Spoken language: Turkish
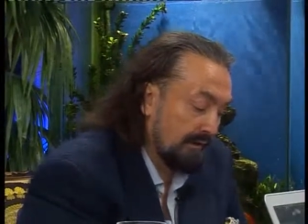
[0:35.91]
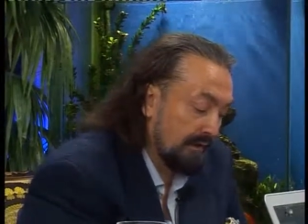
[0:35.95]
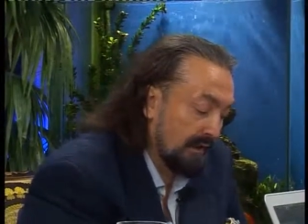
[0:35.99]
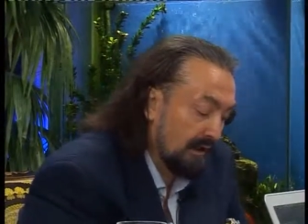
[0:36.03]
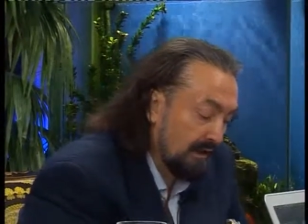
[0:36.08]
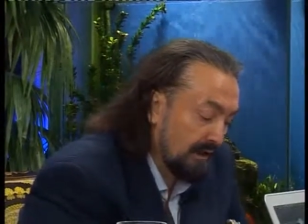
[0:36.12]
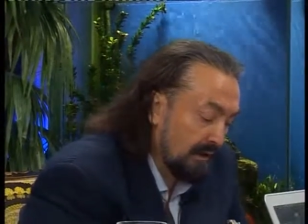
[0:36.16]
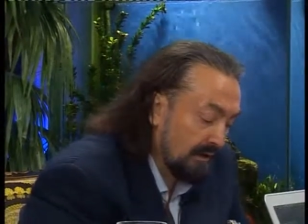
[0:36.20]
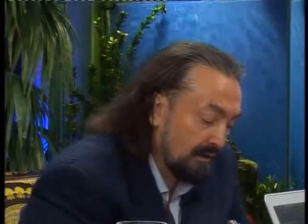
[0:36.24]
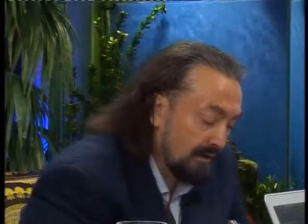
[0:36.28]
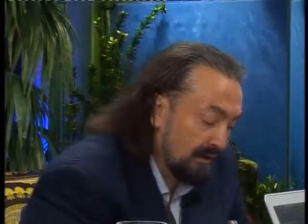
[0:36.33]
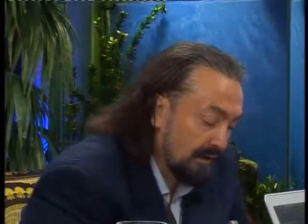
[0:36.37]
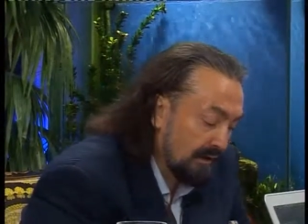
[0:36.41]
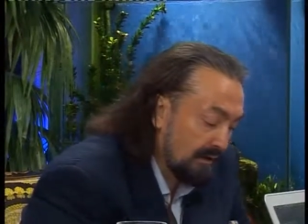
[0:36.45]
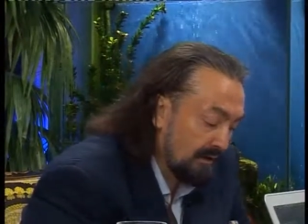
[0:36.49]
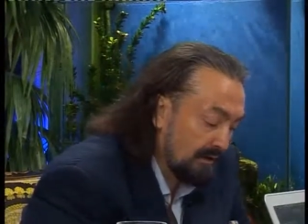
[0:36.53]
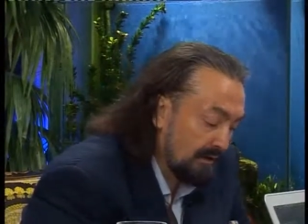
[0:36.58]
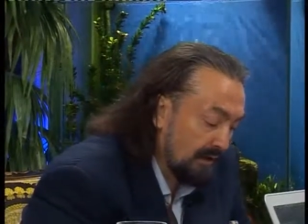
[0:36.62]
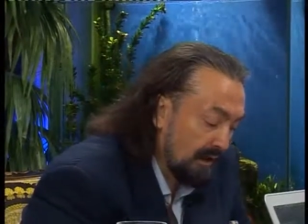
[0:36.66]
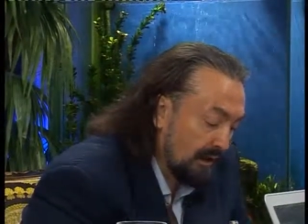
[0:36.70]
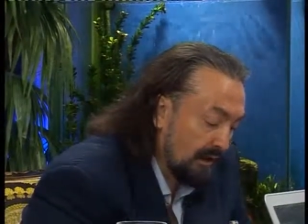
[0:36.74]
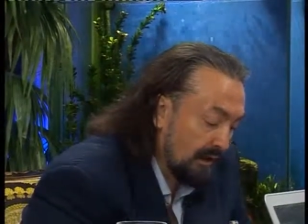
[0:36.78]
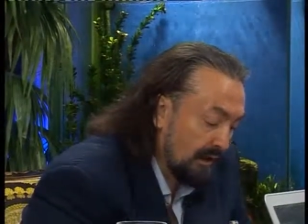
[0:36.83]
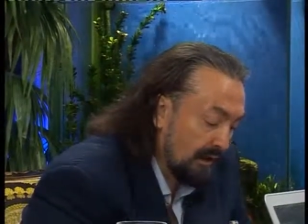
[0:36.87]
Ne
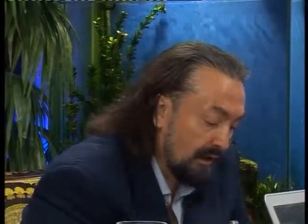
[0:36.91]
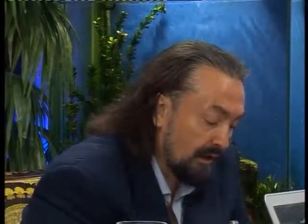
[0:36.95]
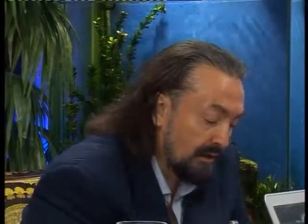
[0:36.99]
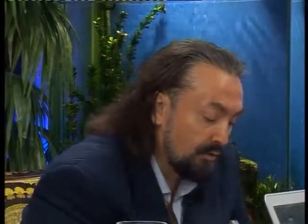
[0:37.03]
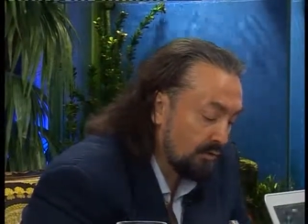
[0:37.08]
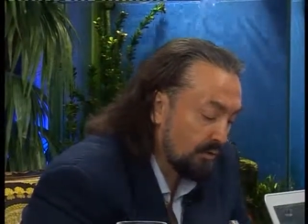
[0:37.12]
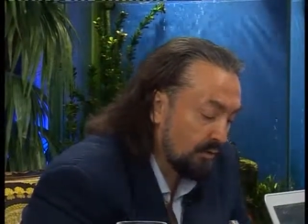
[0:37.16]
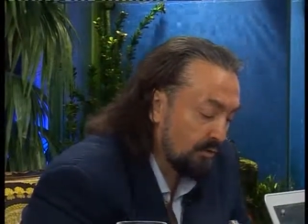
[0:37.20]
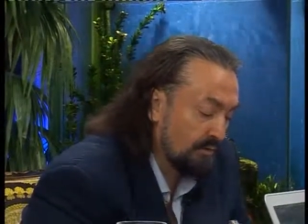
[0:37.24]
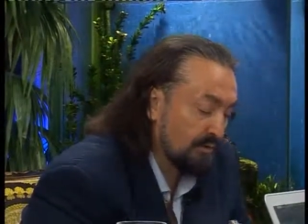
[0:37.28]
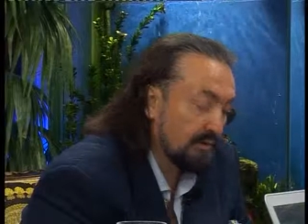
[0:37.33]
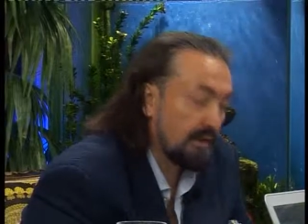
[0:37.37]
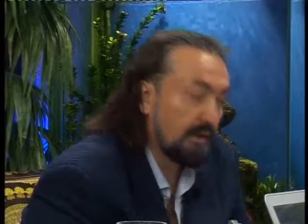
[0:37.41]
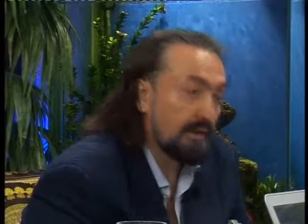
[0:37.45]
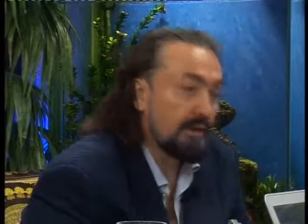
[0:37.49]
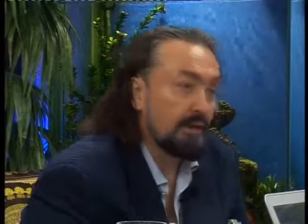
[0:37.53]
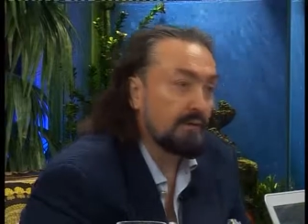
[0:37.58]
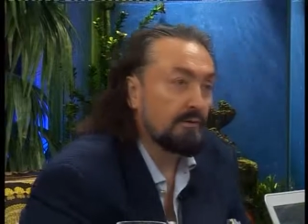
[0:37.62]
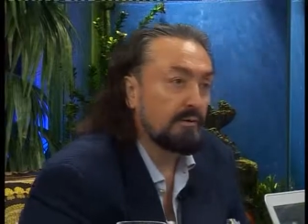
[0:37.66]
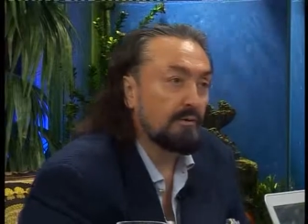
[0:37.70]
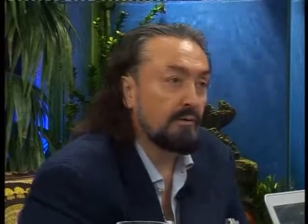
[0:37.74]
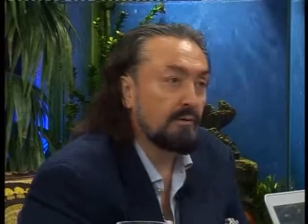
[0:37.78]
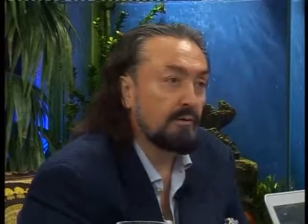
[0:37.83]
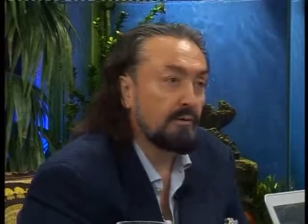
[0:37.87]
kadar da az
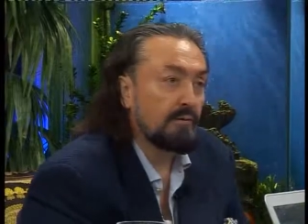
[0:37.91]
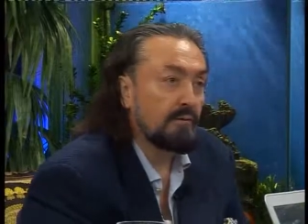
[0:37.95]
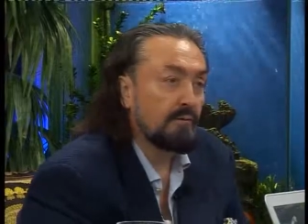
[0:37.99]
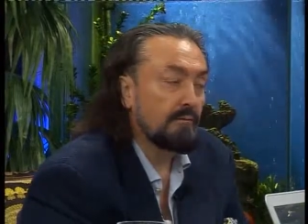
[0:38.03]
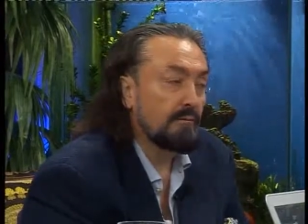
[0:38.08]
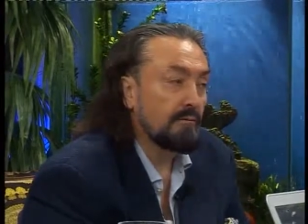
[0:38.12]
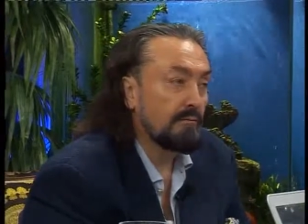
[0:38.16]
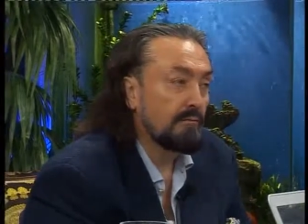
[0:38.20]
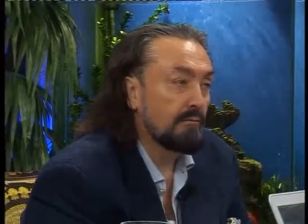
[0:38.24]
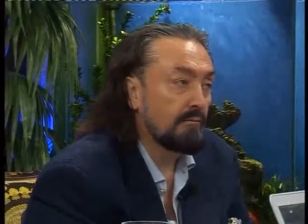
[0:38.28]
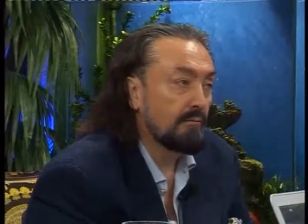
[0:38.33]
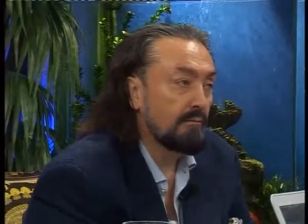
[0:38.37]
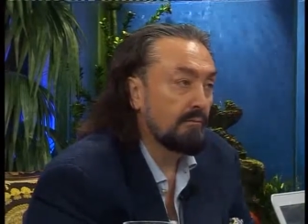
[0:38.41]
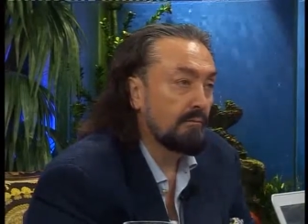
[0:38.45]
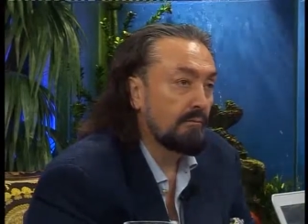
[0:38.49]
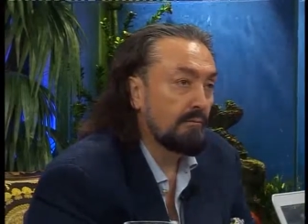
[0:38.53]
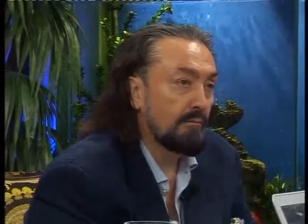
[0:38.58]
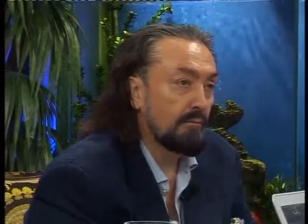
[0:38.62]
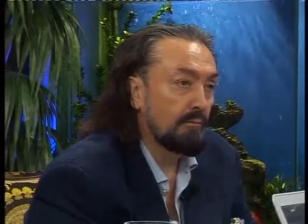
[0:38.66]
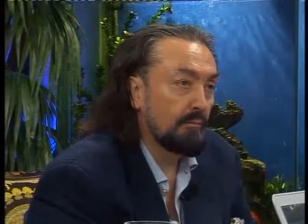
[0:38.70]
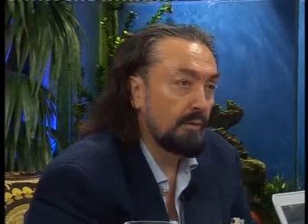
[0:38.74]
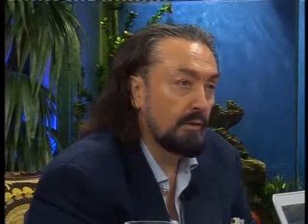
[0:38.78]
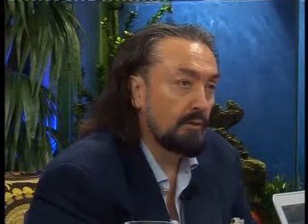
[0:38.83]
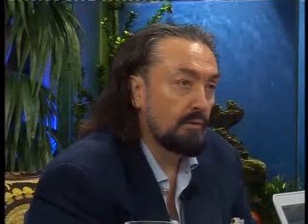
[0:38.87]
olsalar diyor
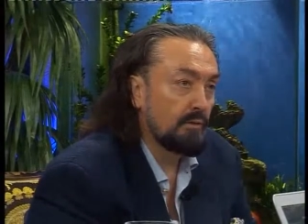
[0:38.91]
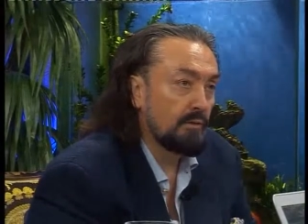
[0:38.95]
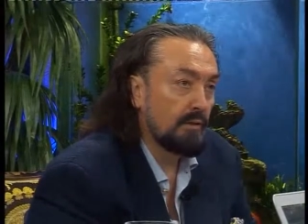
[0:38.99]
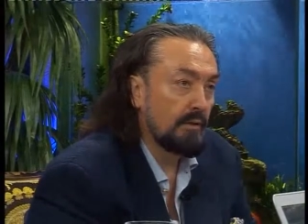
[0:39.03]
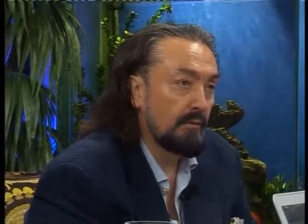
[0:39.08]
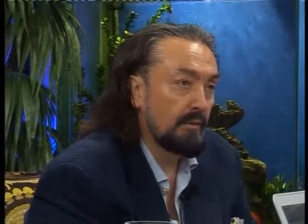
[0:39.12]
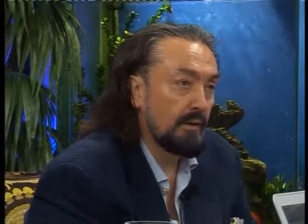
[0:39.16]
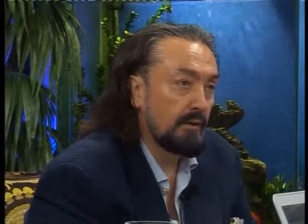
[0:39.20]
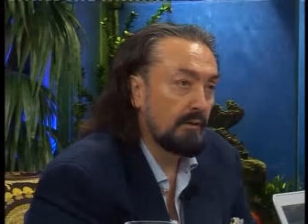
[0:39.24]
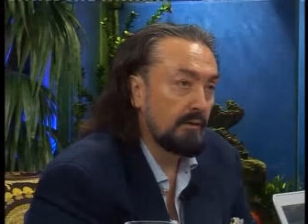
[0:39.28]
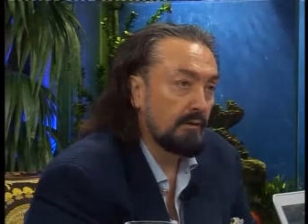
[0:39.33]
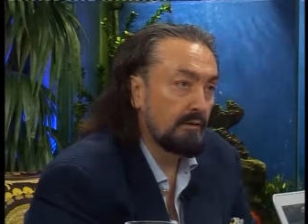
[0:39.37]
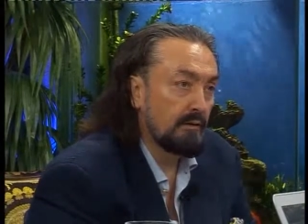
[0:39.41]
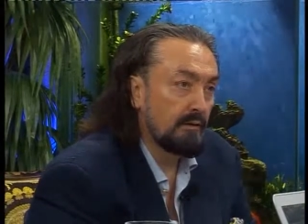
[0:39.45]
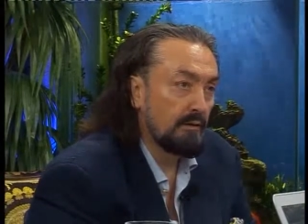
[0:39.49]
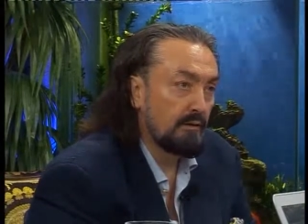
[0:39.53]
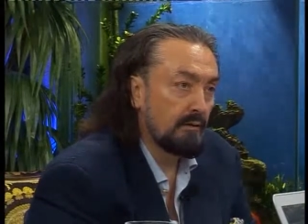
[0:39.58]
Bediüzzaman.